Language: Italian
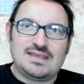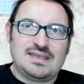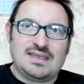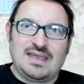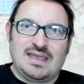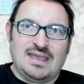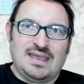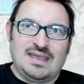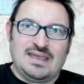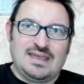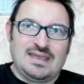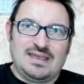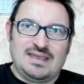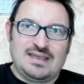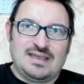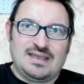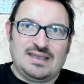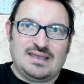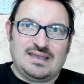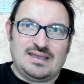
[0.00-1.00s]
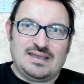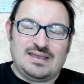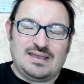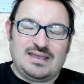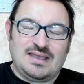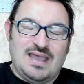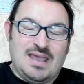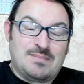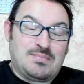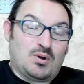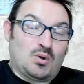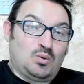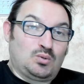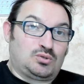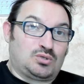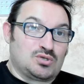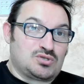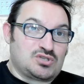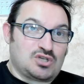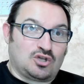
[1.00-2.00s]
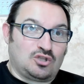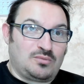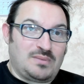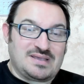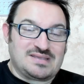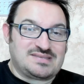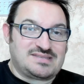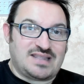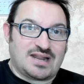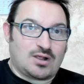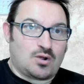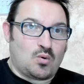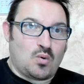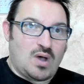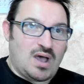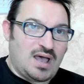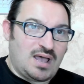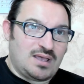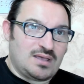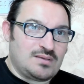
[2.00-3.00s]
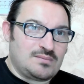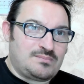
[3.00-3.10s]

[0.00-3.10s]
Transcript: eh, è brutto secondo me stare qua,